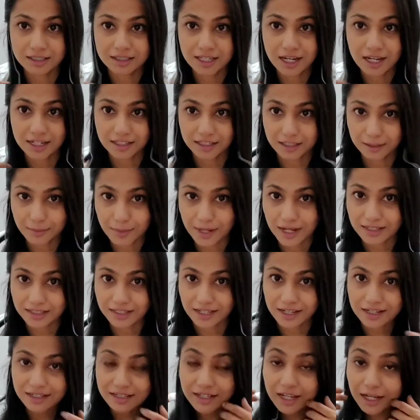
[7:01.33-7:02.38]
जहाँ तक
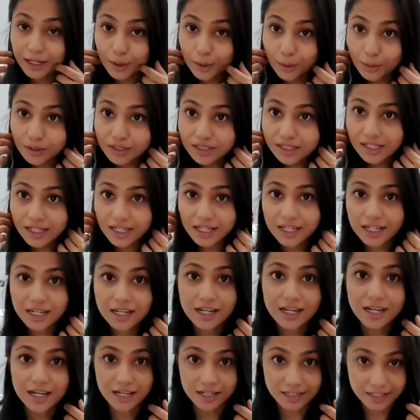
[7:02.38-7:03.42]
बात है इसके लुक्स की
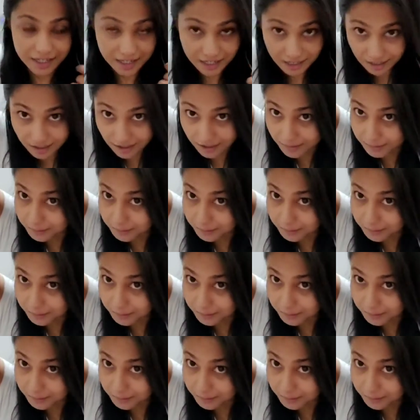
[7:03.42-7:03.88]
या